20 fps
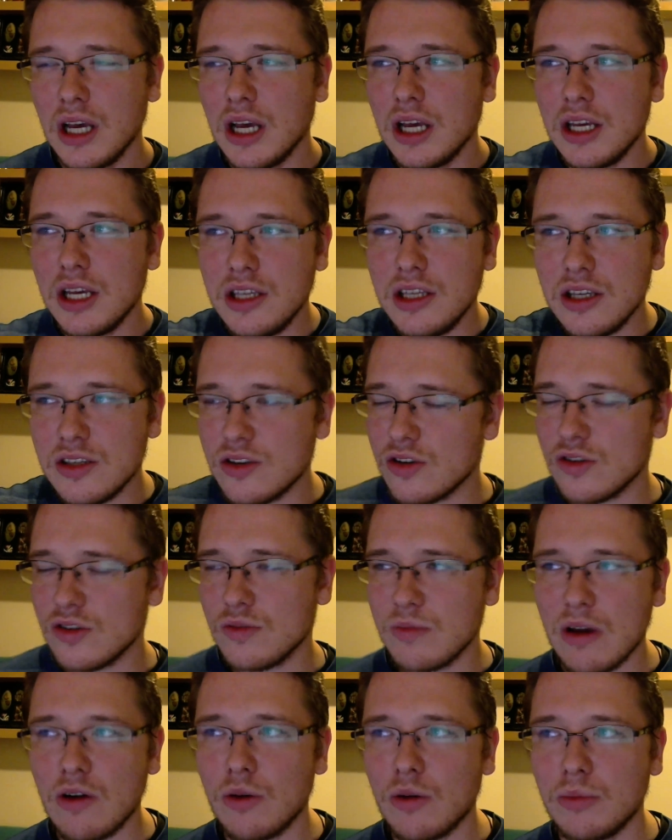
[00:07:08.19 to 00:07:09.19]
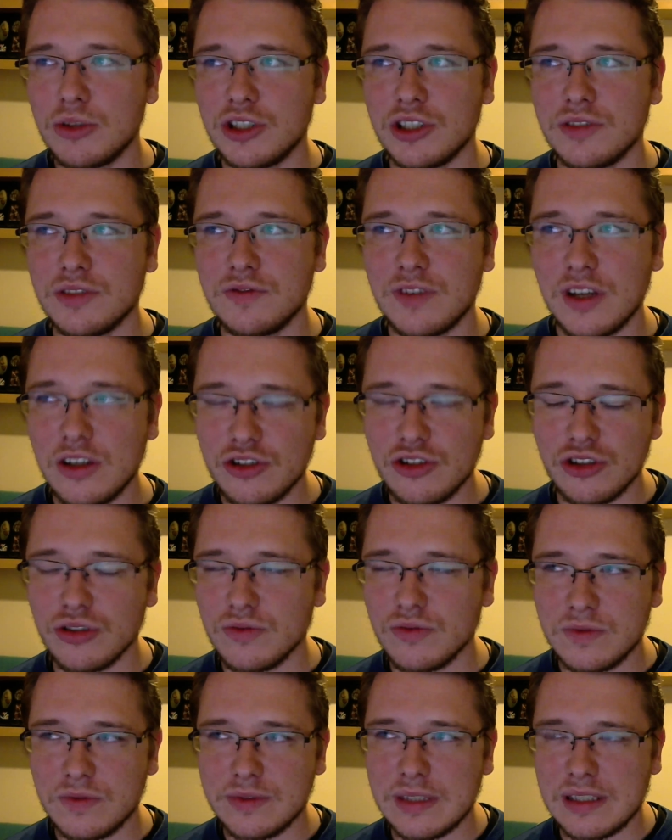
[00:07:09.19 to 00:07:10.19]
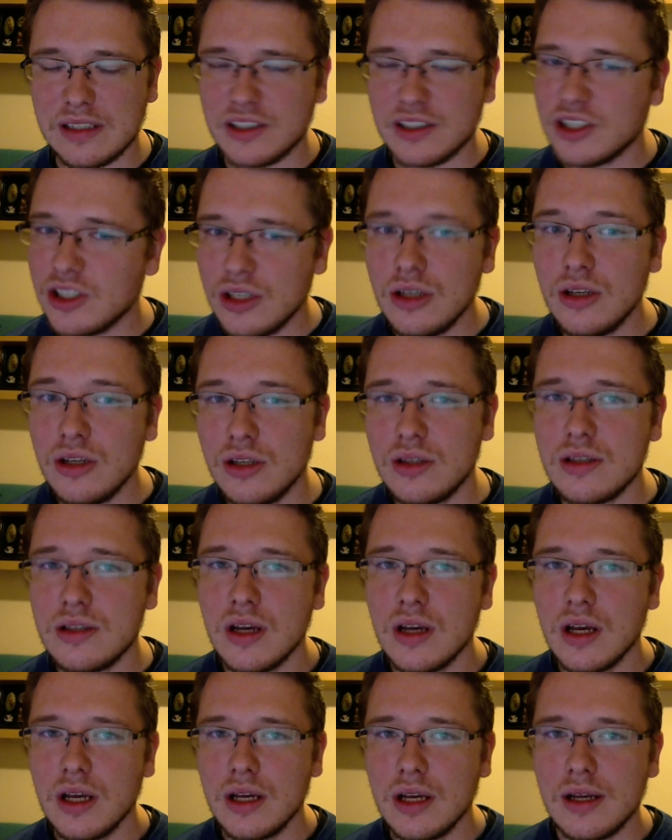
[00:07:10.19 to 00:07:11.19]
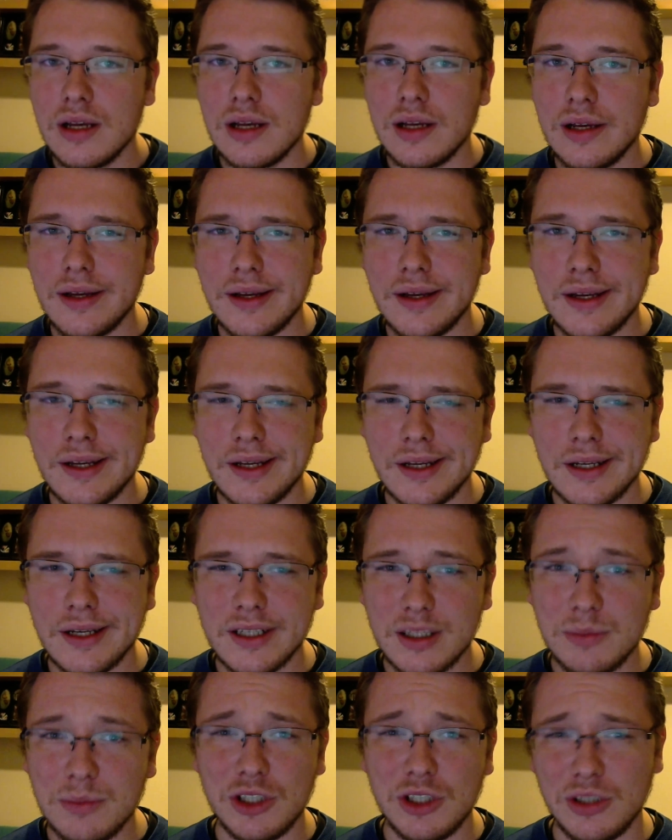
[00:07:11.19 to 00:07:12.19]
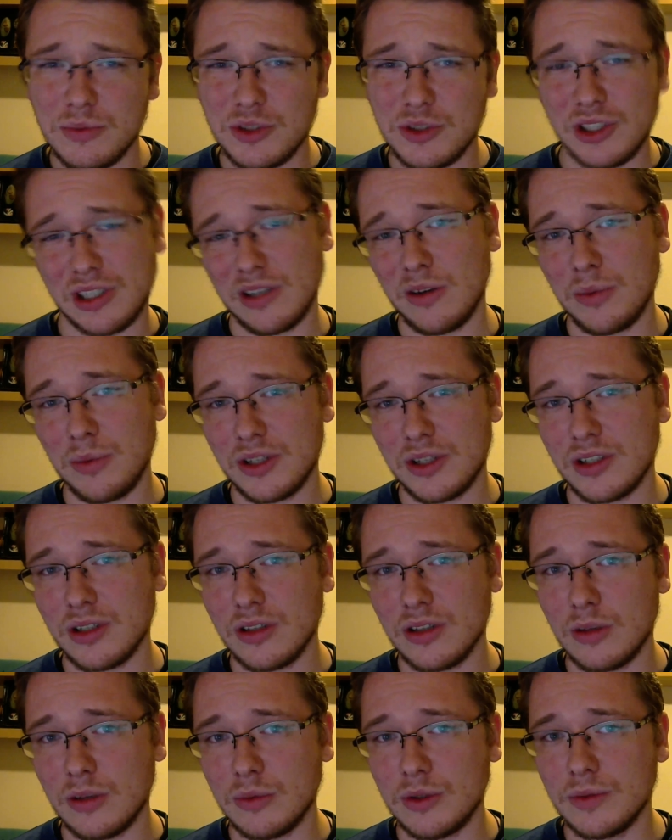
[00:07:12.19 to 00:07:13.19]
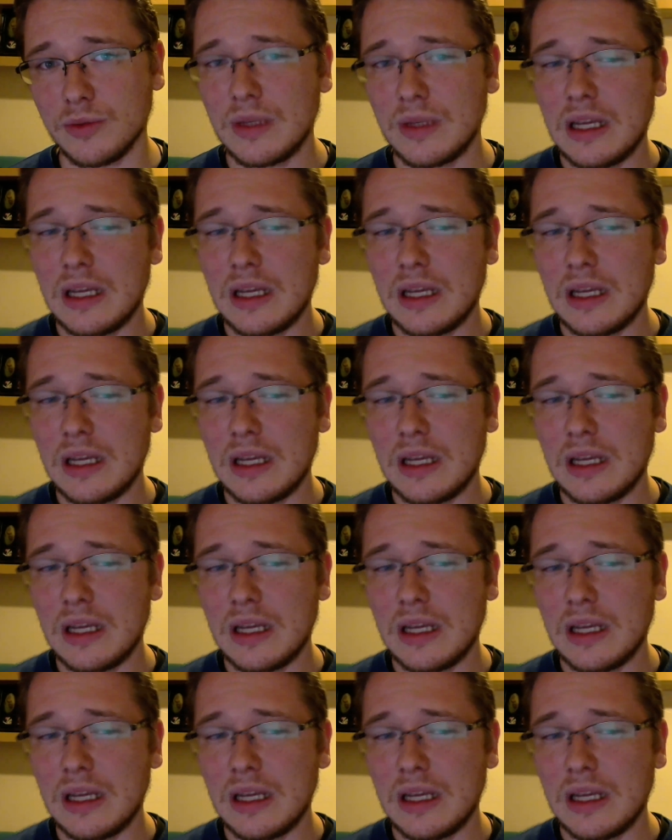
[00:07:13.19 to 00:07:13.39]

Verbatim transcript: i nie zrozumiałoby się większo- w zasadzie nic, e, gdyby się nie przeczytało pierwszego tomu.